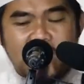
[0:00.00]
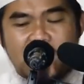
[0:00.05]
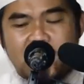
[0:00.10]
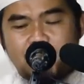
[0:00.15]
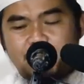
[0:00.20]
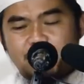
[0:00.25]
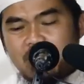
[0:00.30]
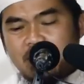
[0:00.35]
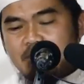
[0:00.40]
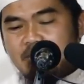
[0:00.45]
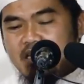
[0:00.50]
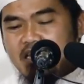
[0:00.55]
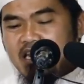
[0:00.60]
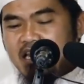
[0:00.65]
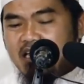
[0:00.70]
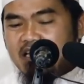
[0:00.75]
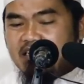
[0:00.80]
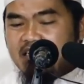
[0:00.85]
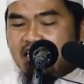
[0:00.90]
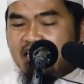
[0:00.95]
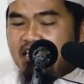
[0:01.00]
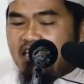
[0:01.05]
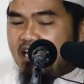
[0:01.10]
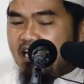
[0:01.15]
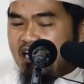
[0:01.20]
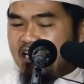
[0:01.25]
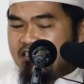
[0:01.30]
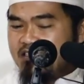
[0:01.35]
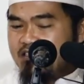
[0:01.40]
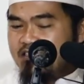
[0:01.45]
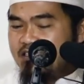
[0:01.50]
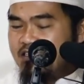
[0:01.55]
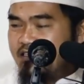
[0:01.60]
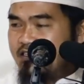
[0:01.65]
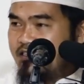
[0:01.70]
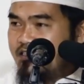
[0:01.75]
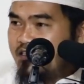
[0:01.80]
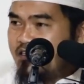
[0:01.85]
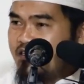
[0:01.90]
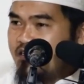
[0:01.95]
apabila dilihat
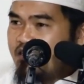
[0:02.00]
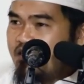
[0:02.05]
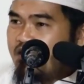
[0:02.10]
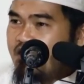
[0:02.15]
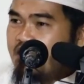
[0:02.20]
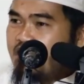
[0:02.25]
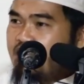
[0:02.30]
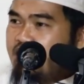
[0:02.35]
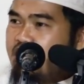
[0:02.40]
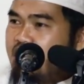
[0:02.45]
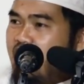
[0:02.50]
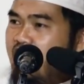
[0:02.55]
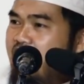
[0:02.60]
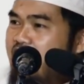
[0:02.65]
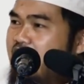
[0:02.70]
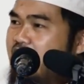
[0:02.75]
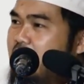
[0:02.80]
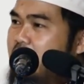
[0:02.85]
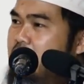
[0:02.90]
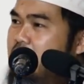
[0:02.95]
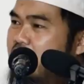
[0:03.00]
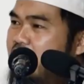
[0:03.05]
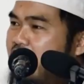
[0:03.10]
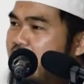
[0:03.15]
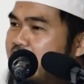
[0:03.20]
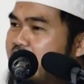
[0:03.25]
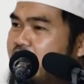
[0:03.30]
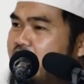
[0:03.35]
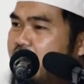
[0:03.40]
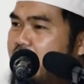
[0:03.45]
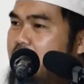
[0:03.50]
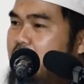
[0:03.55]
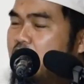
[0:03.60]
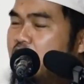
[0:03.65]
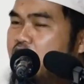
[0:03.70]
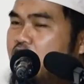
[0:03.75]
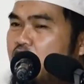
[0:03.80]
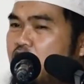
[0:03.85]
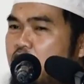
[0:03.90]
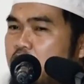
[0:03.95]
dari keberanian
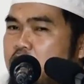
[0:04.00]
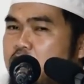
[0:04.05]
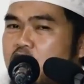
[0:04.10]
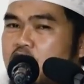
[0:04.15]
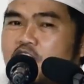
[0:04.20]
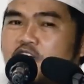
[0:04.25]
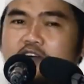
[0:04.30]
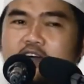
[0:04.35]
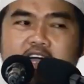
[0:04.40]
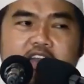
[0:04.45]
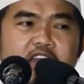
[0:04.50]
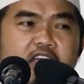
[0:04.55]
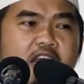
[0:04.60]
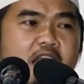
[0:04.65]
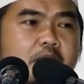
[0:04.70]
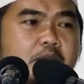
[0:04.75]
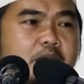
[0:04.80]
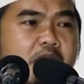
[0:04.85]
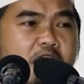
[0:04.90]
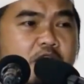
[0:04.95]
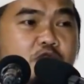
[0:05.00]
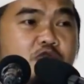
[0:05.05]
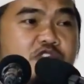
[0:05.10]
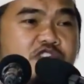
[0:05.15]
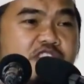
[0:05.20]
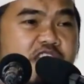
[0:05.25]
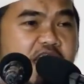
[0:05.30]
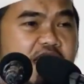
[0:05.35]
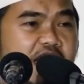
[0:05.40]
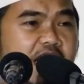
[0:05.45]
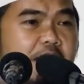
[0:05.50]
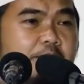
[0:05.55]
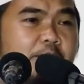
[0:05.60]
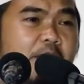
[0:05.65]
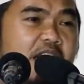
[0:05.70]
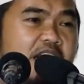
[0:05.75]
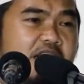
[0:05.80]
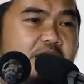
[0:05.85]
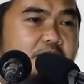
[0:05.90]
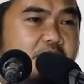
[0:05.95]
beliau, beliau adalah manusia yang
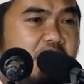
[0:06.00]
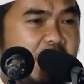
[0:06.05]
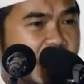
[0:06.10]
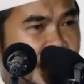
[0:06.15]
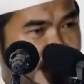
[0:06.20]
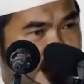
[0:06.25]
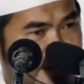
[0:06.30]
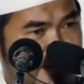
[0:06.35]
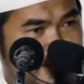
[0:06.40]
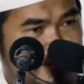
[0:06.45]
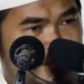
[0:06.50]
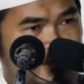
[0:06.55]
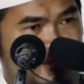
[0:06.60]
paling berani.